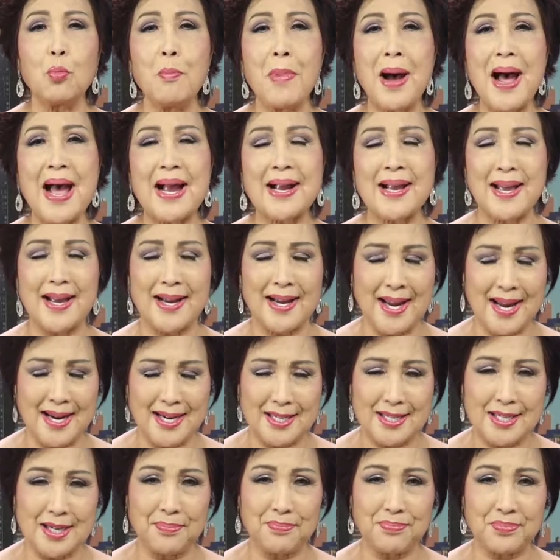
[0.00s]

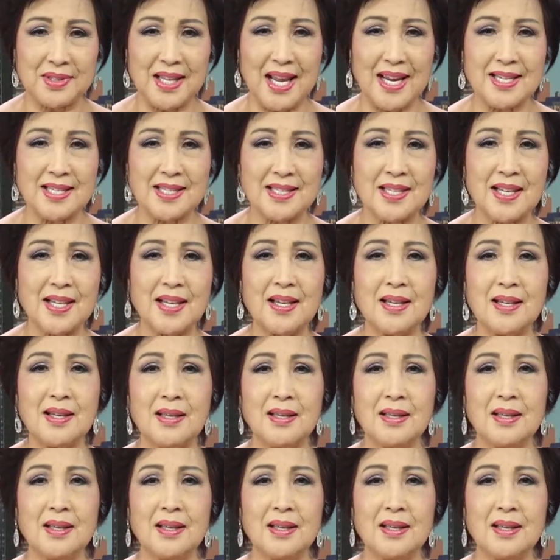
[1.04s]
3.200 tài xế.